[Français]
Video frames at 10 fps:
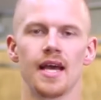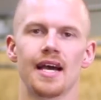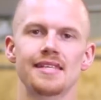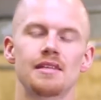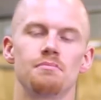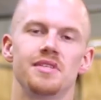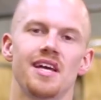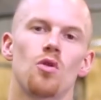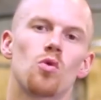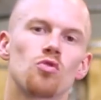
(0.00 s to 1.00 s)
Restez
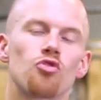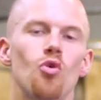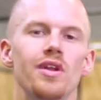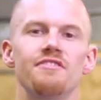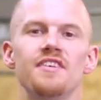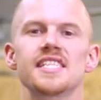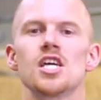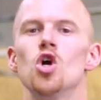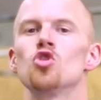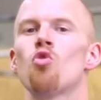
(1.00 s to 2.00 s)
bien en contrôle et
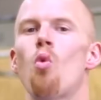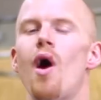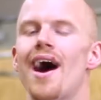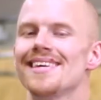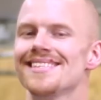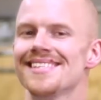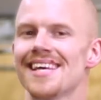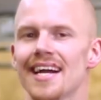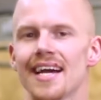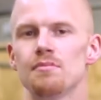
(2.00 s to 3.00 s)
faites 3 à
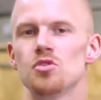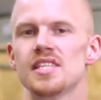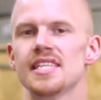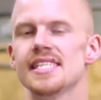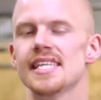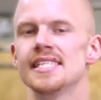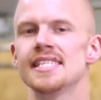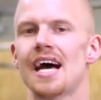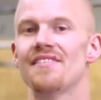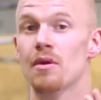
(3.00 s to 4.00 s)
5 reps de cet
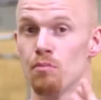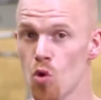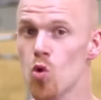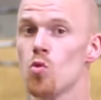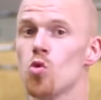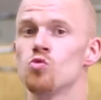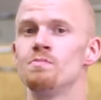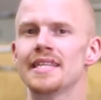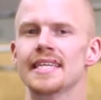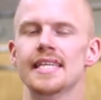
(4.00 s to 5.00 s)
exercice avec beaucoup beaucoup de
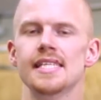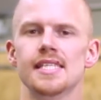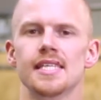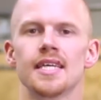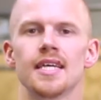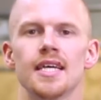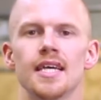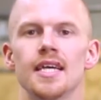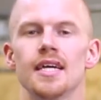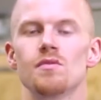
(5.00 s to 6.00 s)
maîtrise
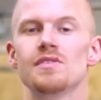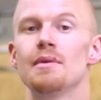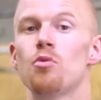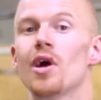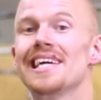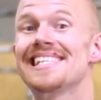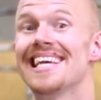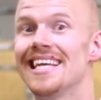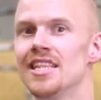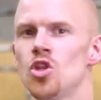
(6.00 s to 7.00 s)
vous allez
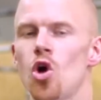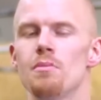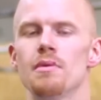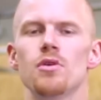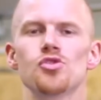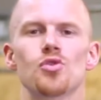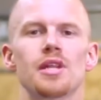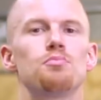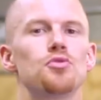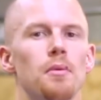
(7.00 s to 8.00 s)
progresser énormément sur
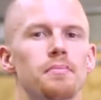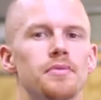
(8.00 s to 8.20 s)
les pull up.